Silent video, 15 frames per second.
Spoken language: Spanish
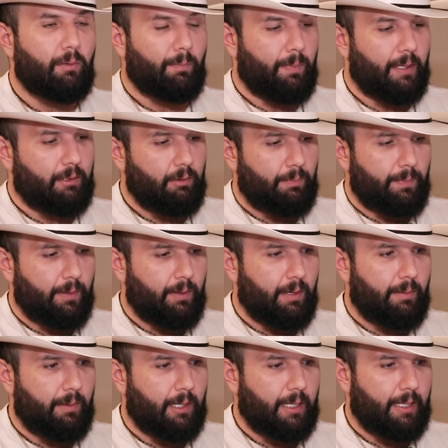completo, pero
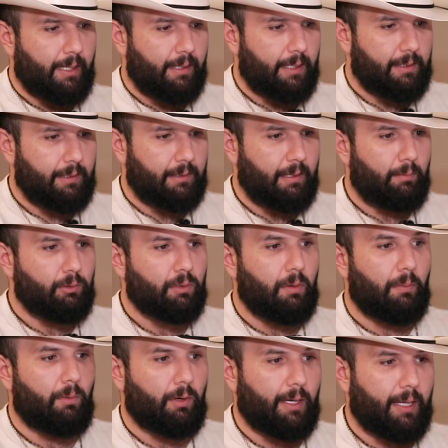la verdad necesitamos
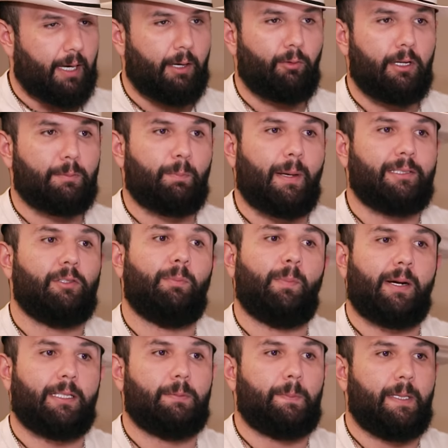como que darle un espacio
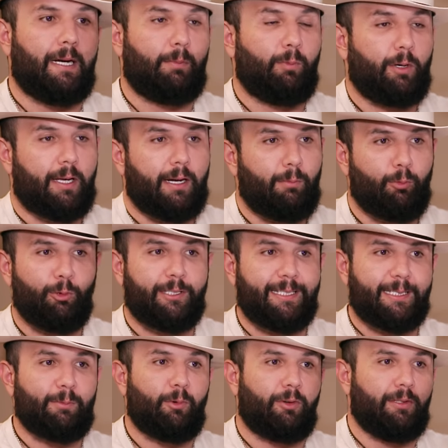para respirar porque era
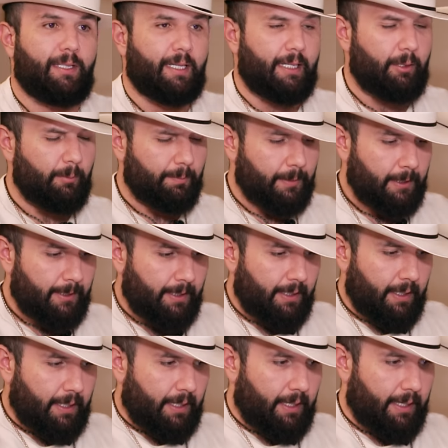muchísimo contenido.
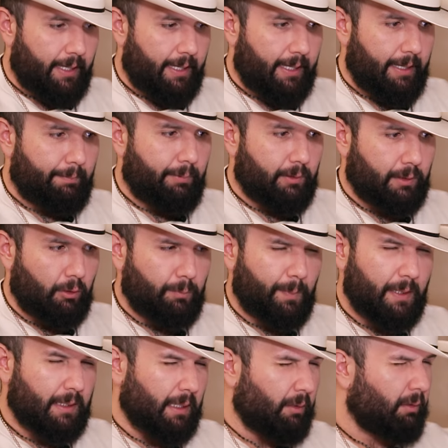Eh, pero estamos
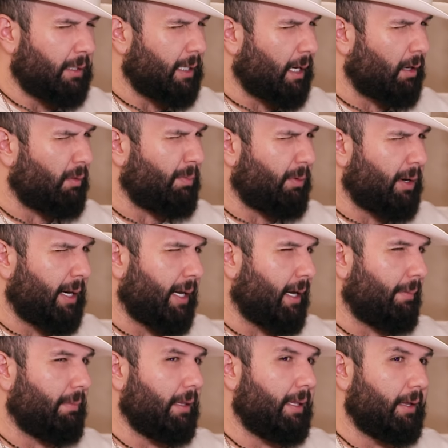pensando tirarlo por allá
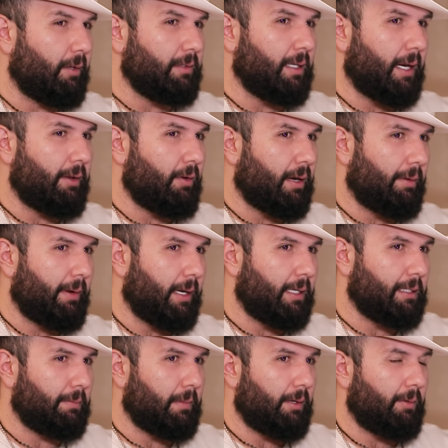a mediados del año que viene,
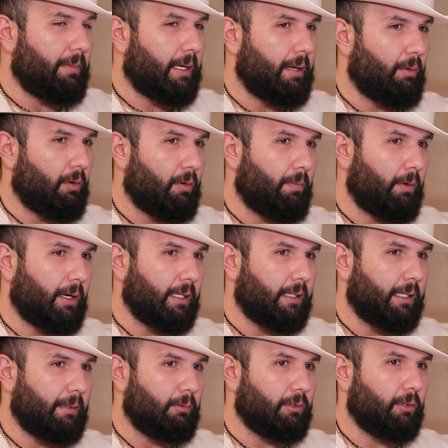si mal no me equivoco, porque
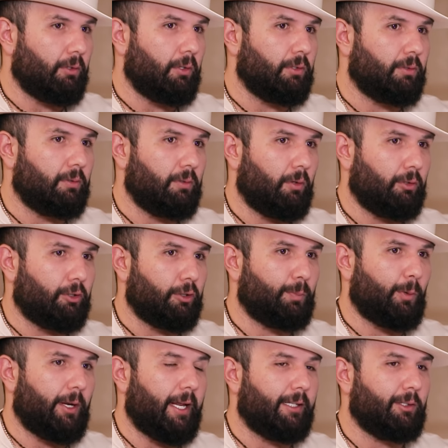tenemos otros, otros
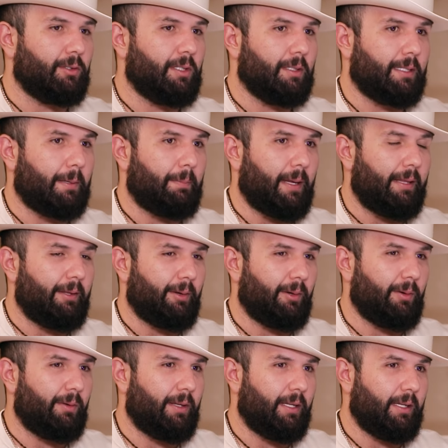proyectos entre medio,
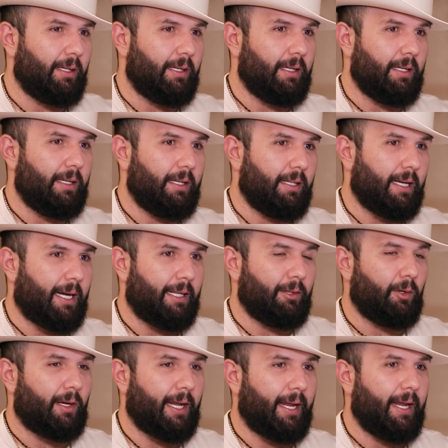¿no? Y,
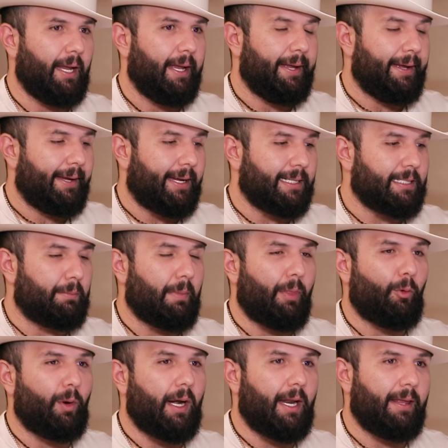dejando que, que, se
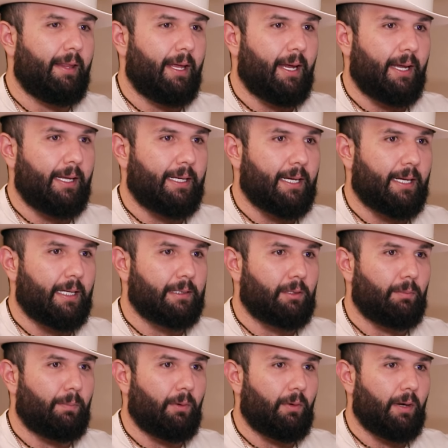madure la idea y que crezca
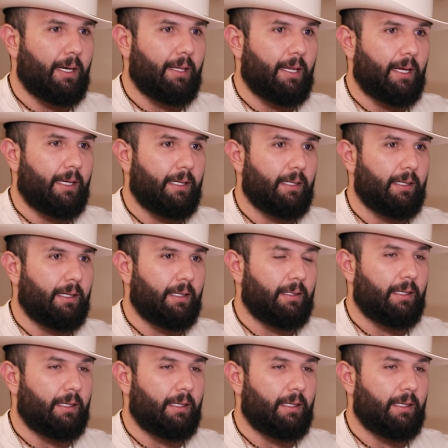un poco la idea y